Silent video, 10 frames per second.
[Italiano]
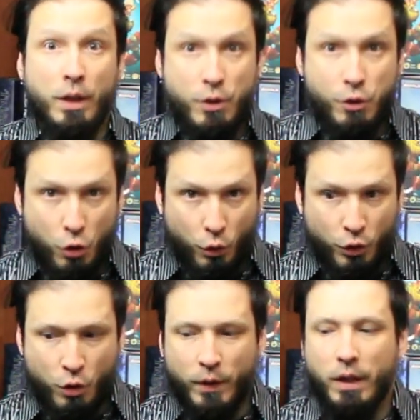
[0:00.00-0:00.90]
del
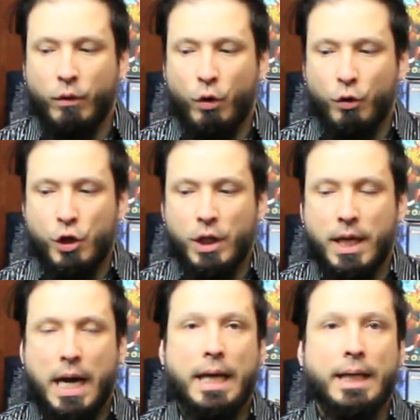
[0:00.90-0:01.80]
sogno e devono
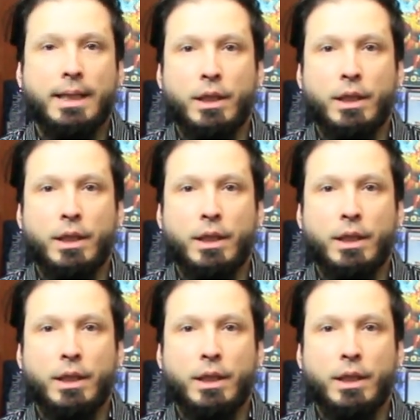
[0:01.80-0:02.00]
cercare